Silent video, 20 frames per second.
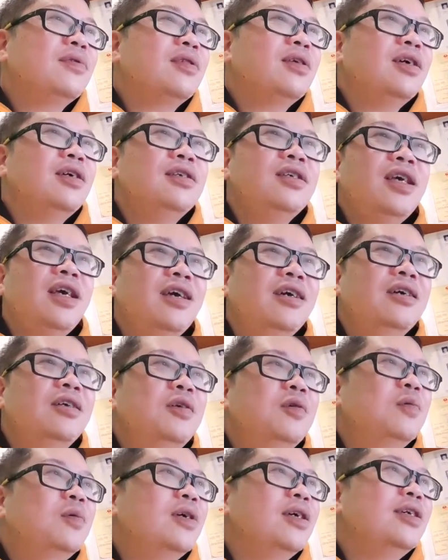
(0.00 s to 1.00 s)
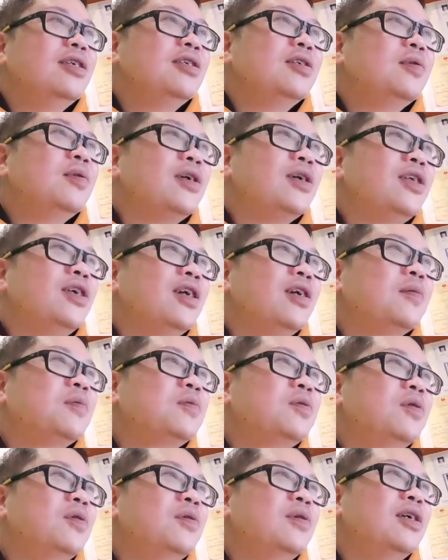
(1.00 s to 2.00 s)
Thấy rẻ hơn ông Linh xong lại đi học
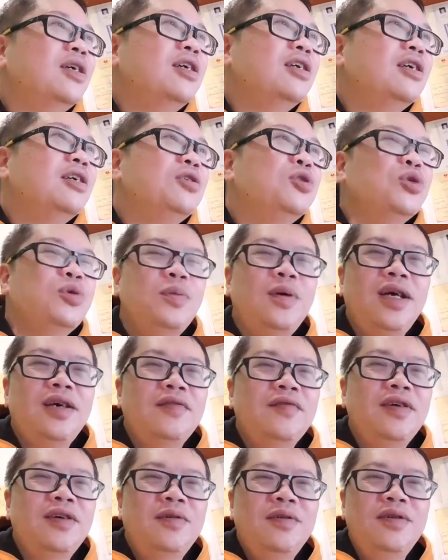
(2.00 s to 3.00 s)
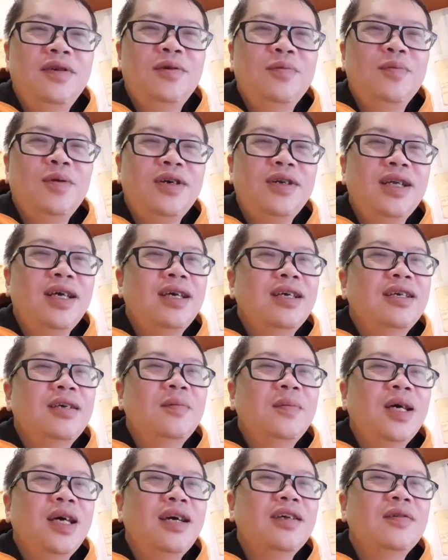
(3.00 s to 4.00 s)
cho ông Linh, lại chụp ảnh với ông Linh post đầy trên
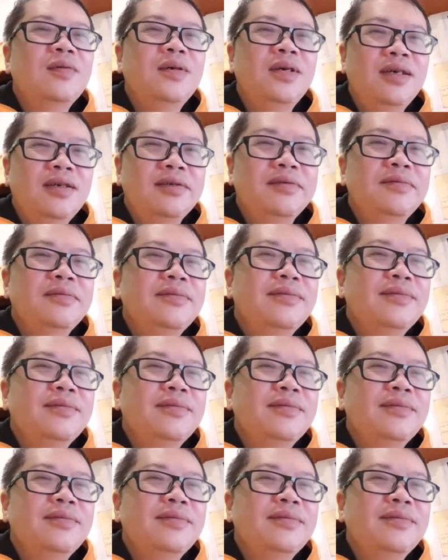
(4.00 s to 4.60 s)
mạng đúng không?